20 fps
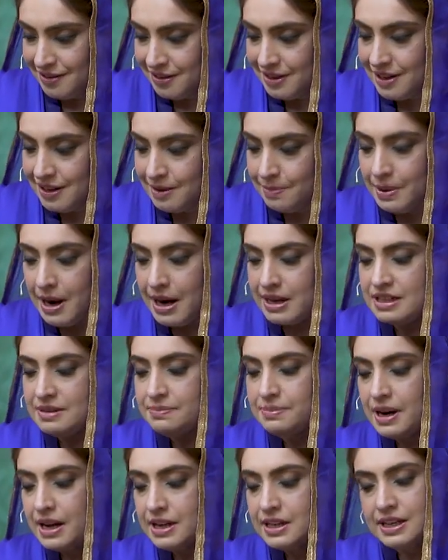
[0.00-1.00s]
कि ये पानी
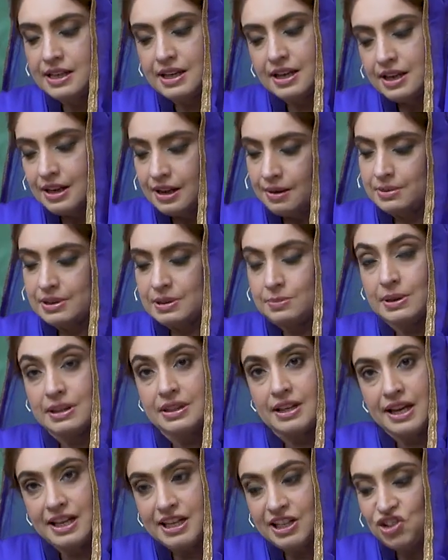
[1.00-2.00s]
पानी है ना अभी इसमें
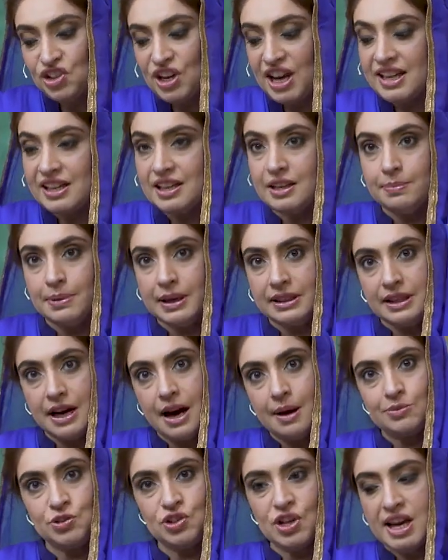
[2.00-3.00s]
दही जाएगी
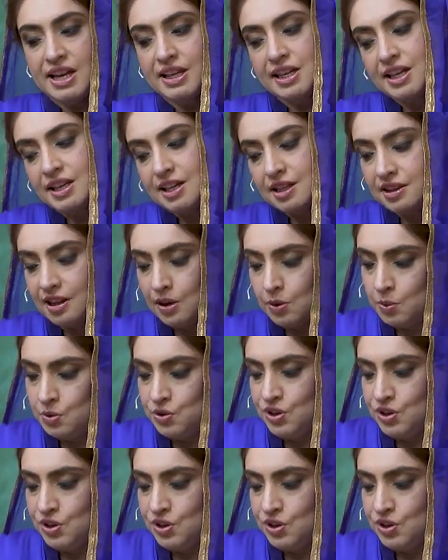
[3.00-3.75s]
बादाम जाएंगे ये थिक हो